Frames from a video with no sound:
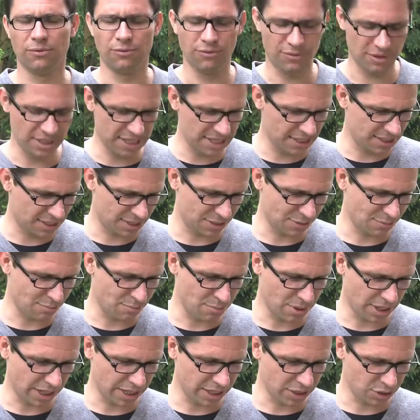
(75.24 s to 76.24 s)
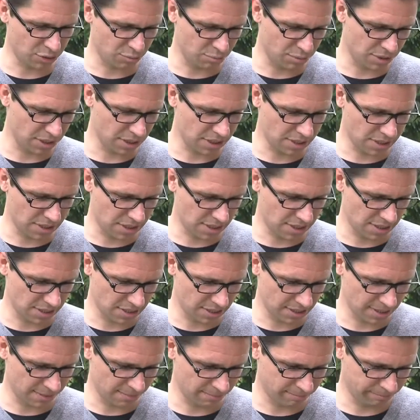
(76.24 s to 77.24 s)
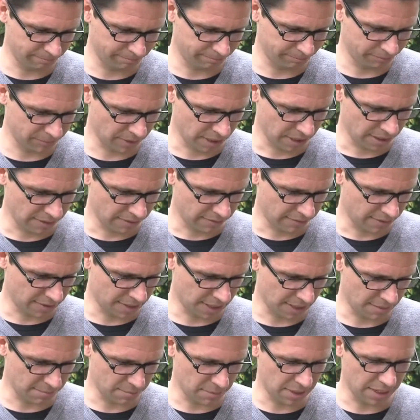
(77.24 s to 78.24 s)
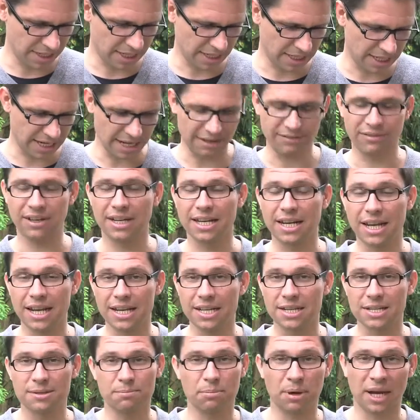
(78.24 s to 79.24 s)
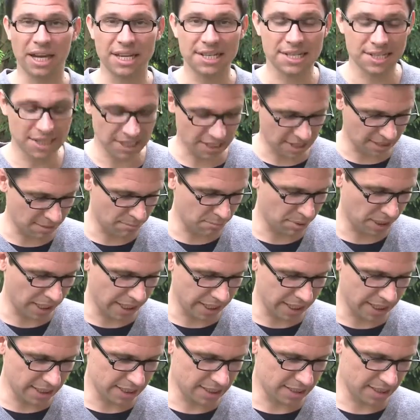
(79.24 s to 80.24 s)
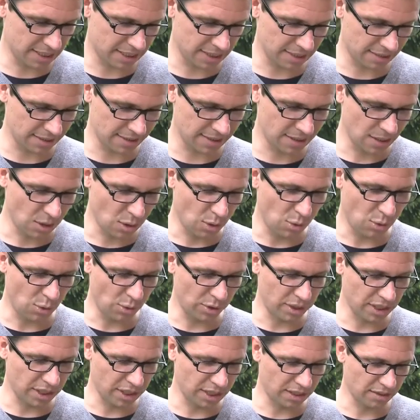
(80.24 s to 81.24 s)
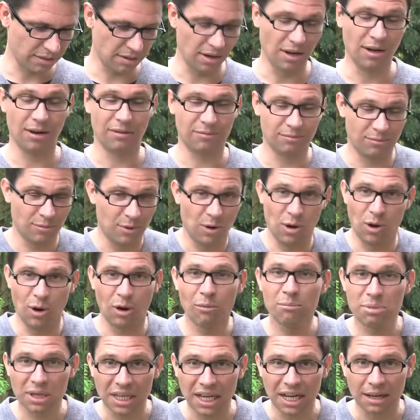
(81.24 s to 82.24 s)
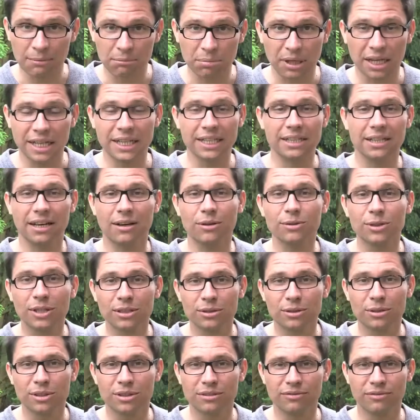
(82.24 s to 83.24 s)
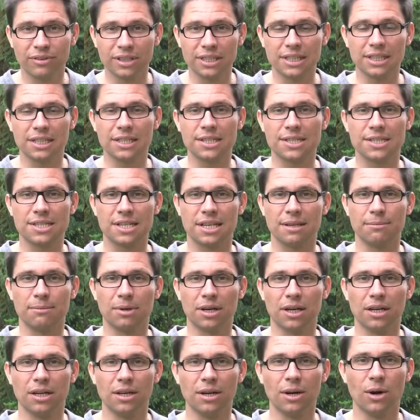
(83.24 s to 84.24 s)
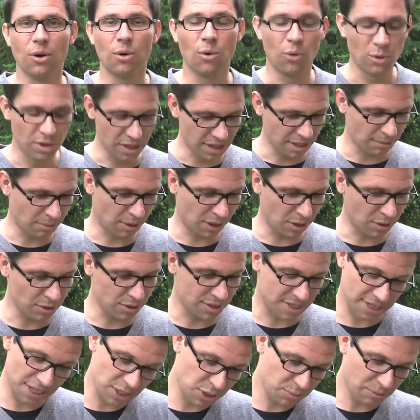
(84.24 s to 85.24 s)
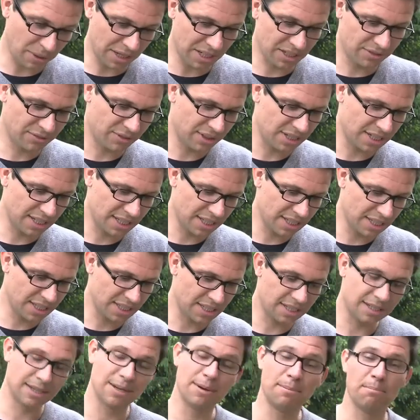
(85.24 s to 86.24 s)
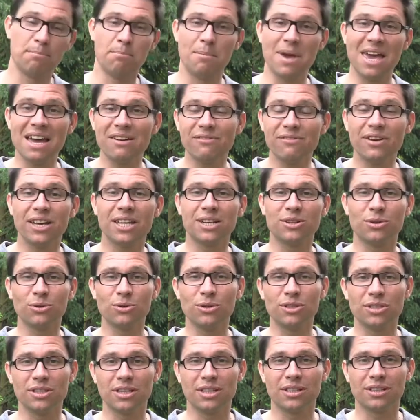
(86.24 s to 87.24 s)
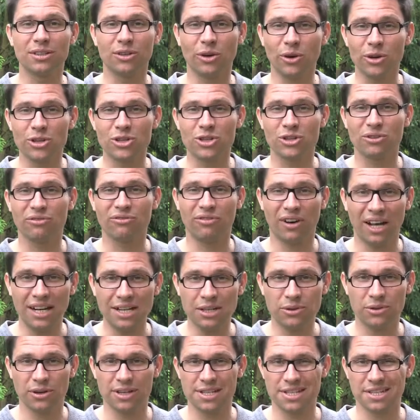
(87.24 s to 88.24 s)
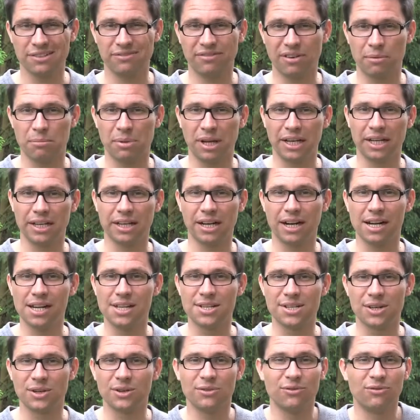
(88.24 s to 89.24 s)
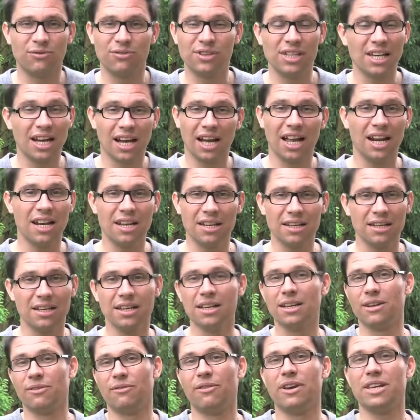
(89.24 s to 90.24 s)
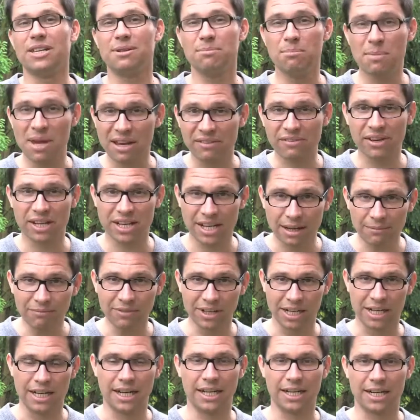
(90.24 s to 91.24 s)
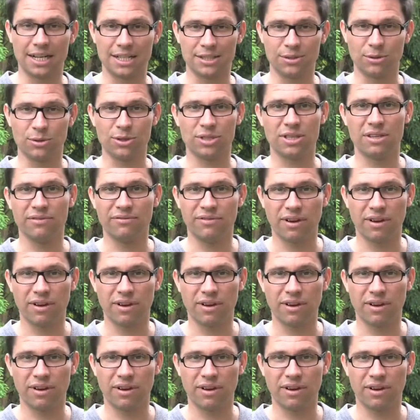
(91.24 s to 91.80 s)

wie zum Beispiel, ähm, was hatten wir da, Governance, Pressearbeit äh, oder Lobbyarbeit, auch natürlich ein wichtiges Thema. Und aber auch sehr spannend fand ich äh, Mehrwert durch den Deutschen Fundraising-Verband. Also wir alle, welchen Mehrwert haben wir denn eigentlich durch den